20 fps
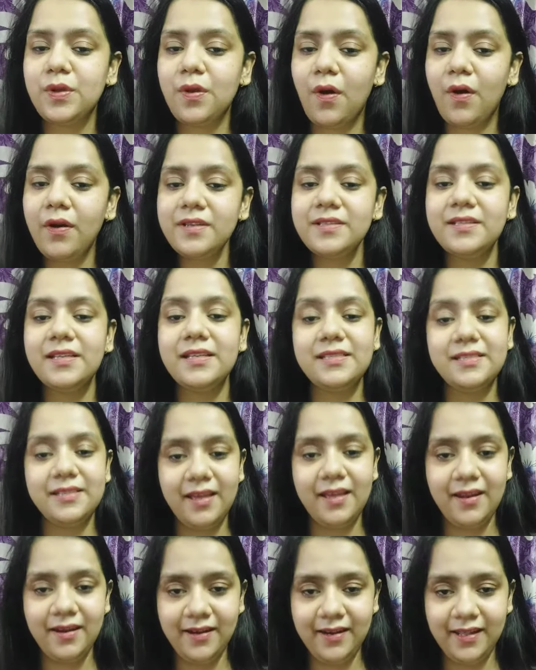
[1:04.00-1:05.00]
योर
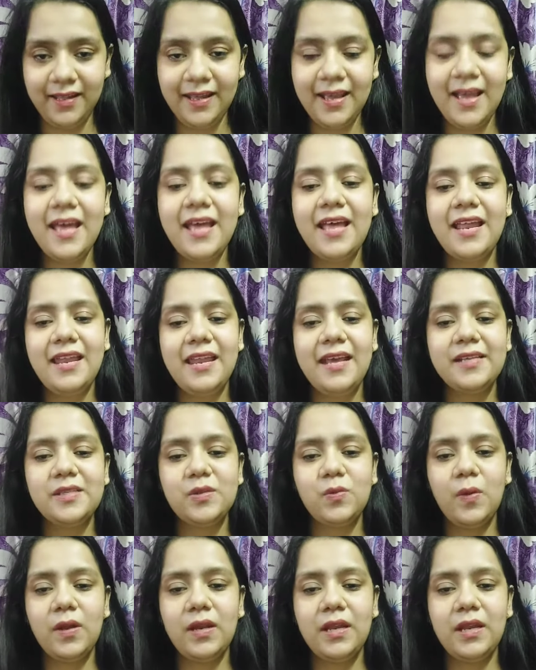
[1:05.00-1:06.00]
सिंसियरिटी नेक्स्ट
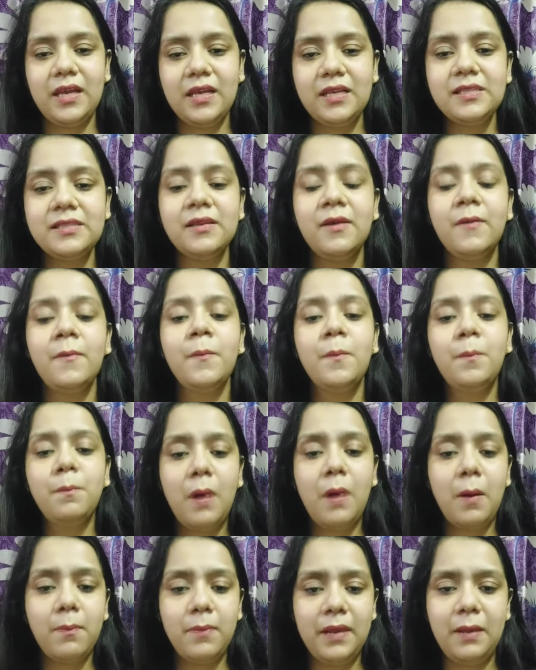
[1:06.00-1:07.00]
वन इज़
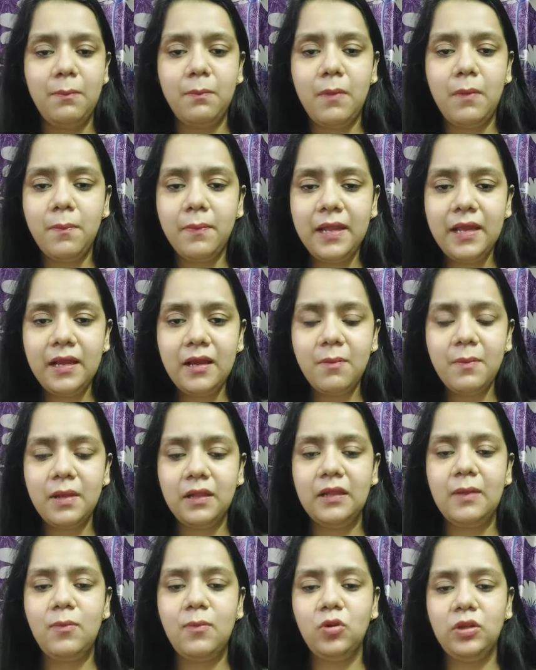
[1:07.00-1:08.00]
मम्बलिंग मम्बलिंग का
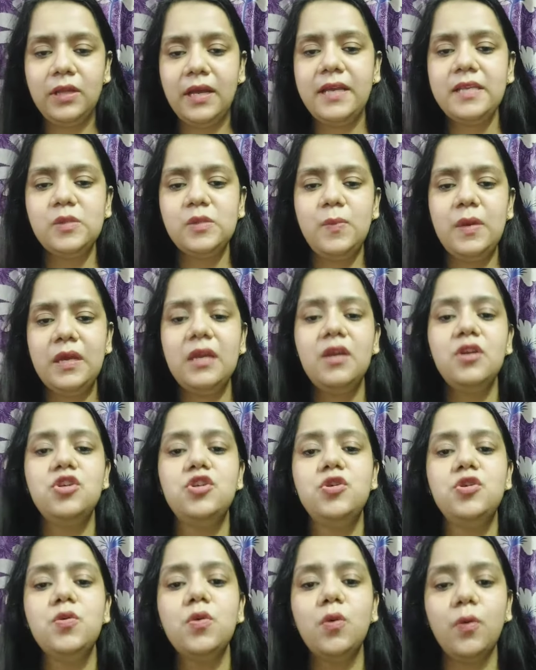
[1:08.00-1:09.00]
मतलब होता है स्पीकिंग
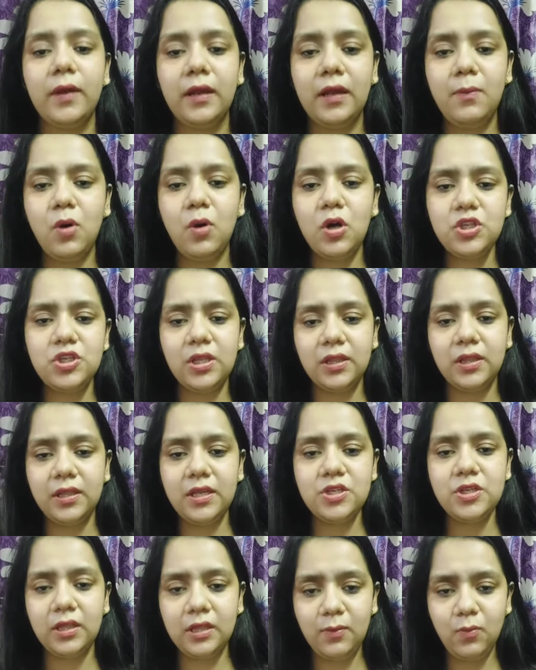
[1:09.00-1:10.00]
टू क्विकली बहुत जल्दी
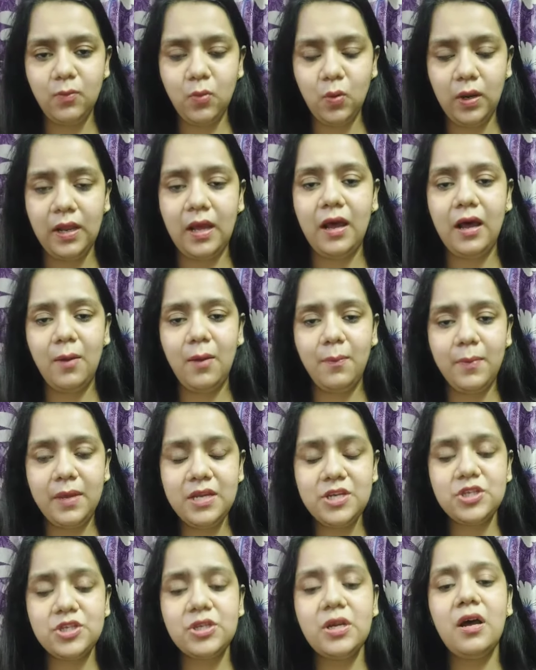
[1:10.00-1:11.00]
जल्दी बोलना
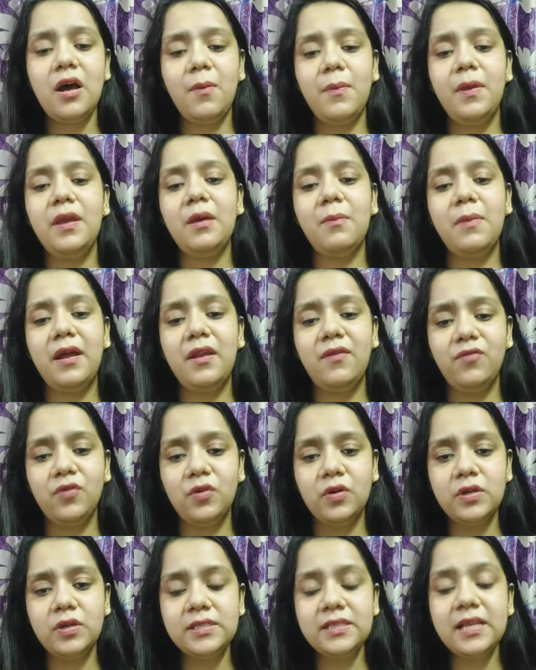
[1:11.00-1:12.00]
हमेशा हमें हमारे
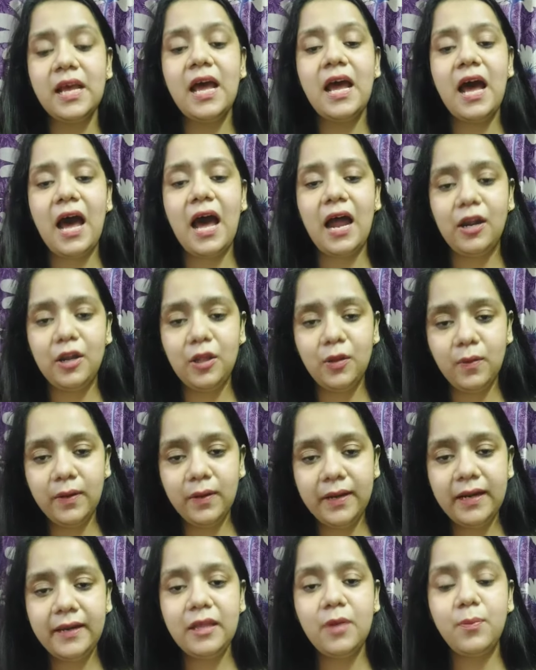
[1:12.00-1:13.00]
वर्ड्स
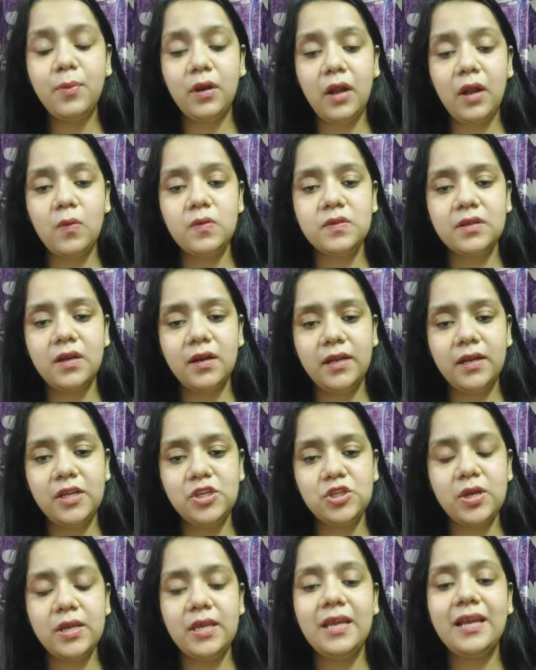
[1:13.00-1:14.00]
आर्टिकुलेट या प्रोनाउंस करने
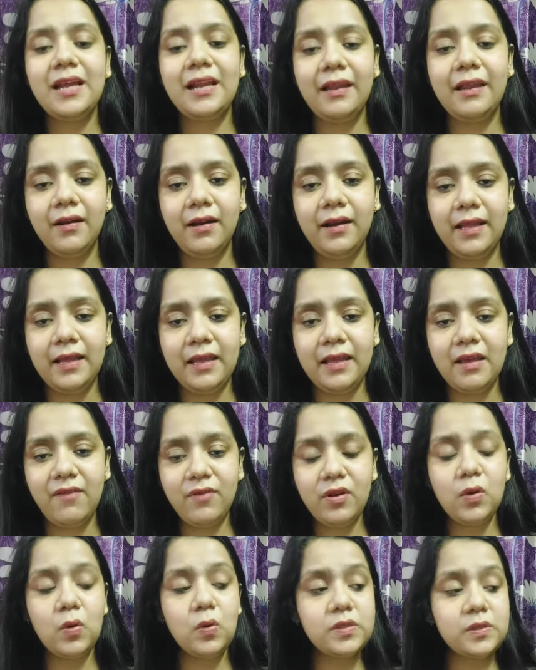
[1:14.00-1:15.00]
चाहिए क्लियरली या
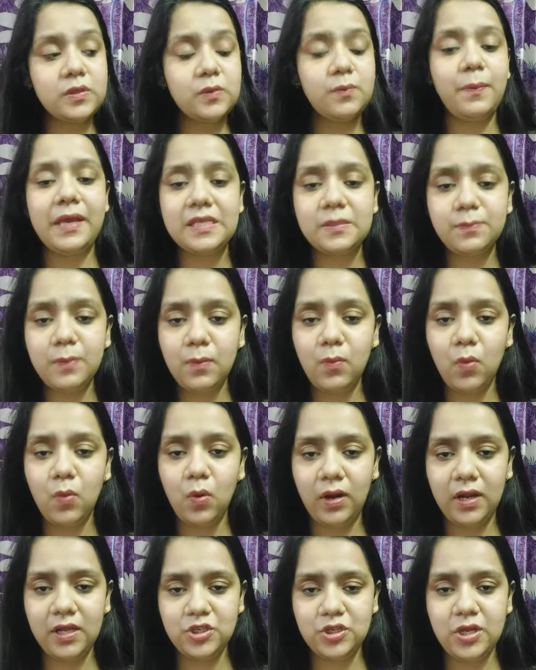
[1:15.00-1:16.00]
फिर उस पेस पे
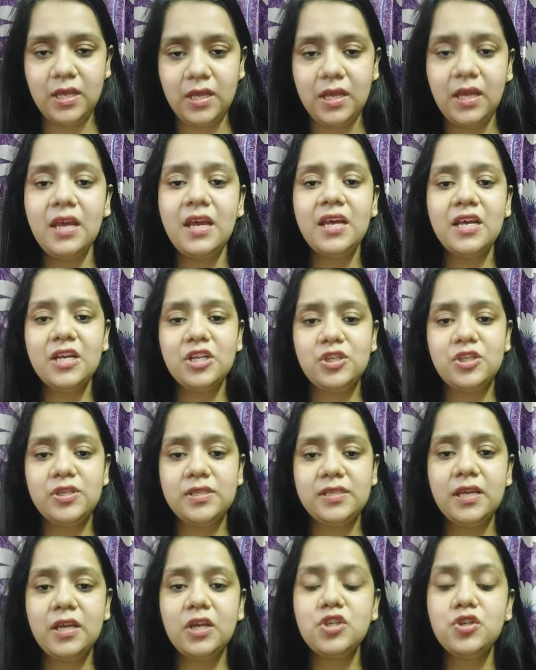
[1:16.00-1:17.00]
बोलना चाहिए
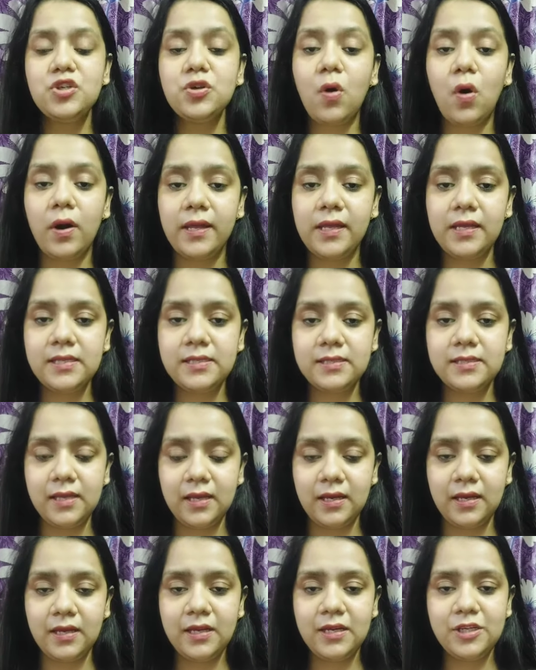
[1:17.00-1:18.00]
जिससे कि जो ऑडियंस है
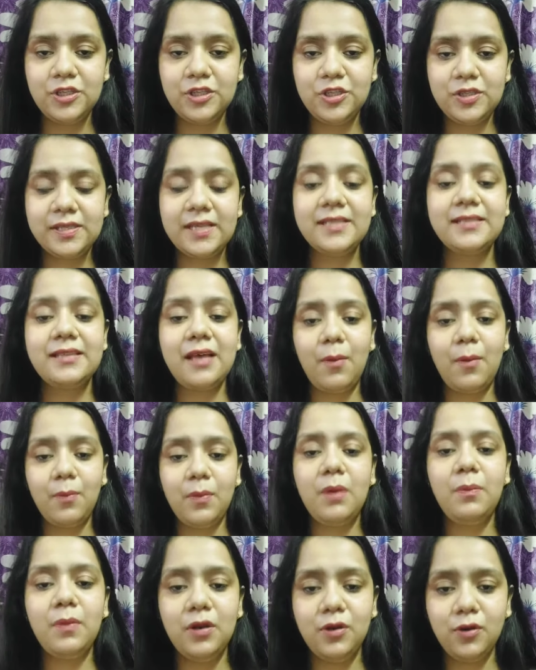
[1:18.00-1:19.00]
जिसके सामने
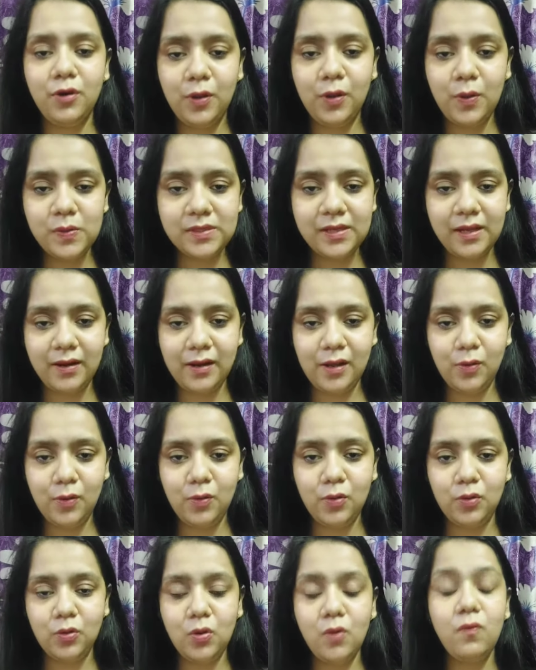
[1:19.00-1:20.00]
हम इंट्रोड्यूस कर रहे हैं
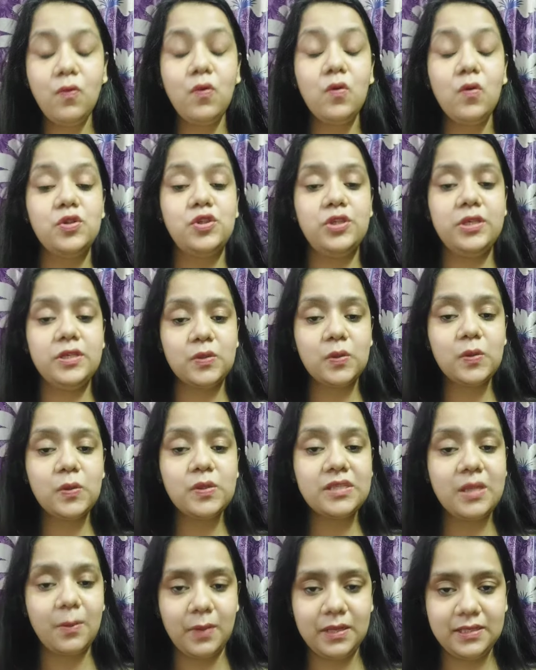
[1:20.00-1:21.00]
खुद को वो उस चीज़ को
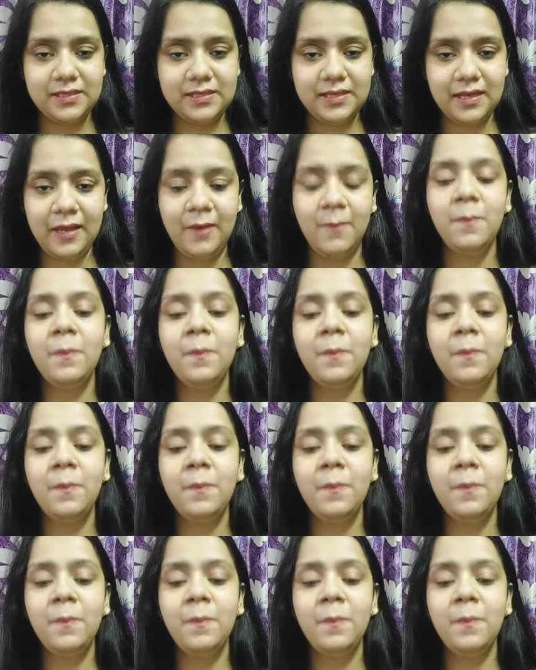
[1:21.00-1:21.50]
समझ सकें